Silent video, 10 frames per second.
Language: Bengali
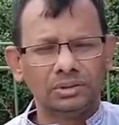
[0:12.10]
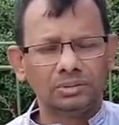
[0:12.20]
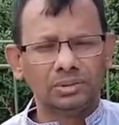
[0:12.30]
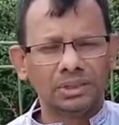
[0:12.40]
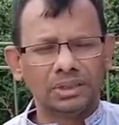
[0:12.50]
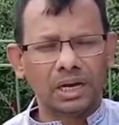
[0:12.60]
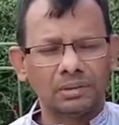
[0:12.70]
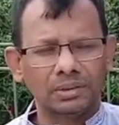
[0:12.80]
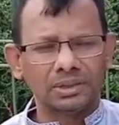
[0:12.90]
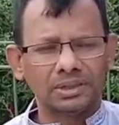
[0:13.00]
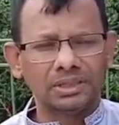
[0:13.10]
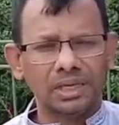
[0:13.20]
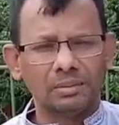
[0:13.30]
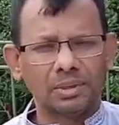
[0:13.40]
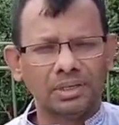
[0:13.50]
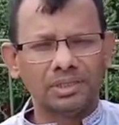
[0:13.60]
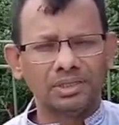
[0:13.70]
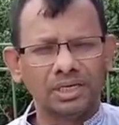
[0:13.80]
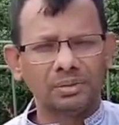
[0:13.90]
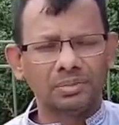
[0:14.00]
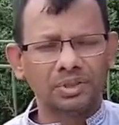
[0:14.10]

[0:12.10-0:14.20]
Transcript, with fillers: আমি নিজেই কবিতাটি লিখেছি